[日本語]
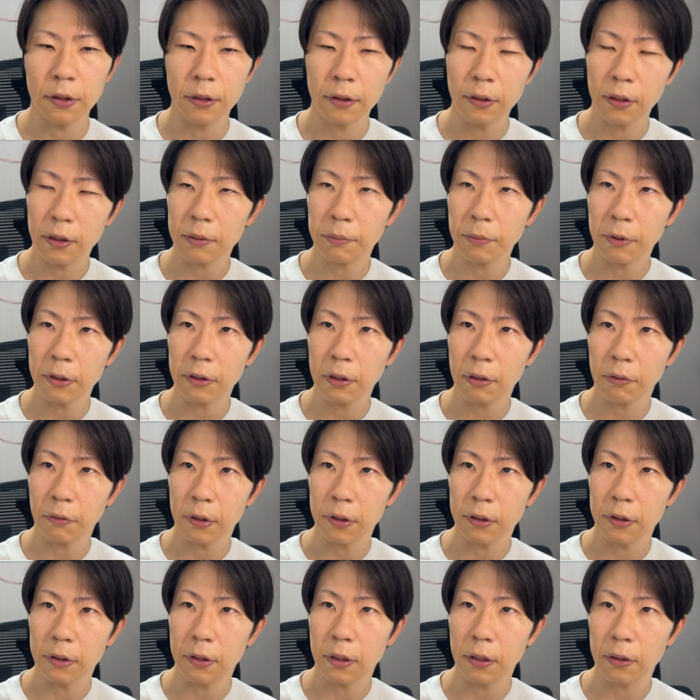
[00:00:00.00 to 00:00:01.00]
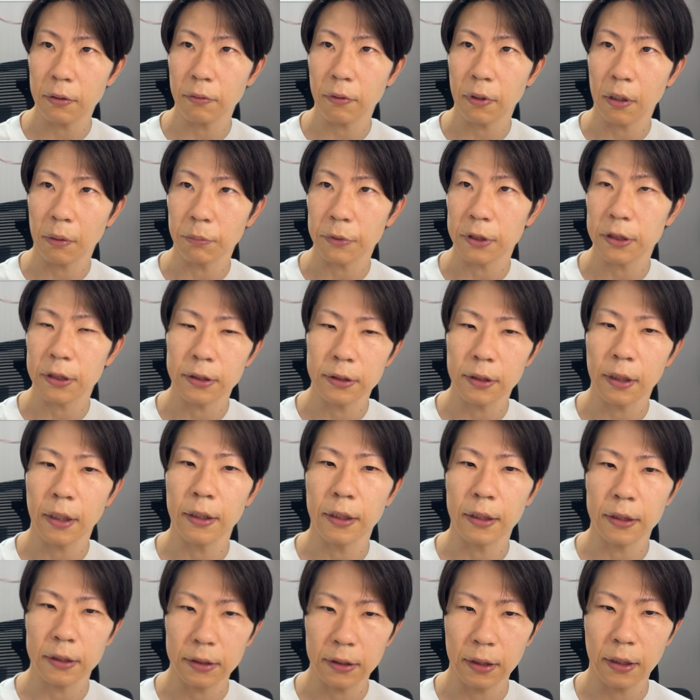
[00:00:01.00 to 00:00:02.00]
200万ぐらいはいってるのかもしれな
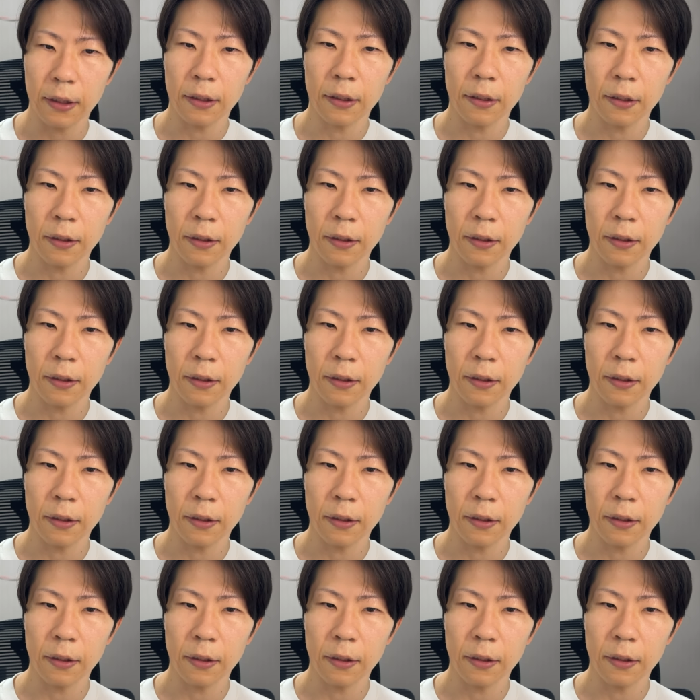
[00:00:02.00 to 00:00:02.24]
いですね。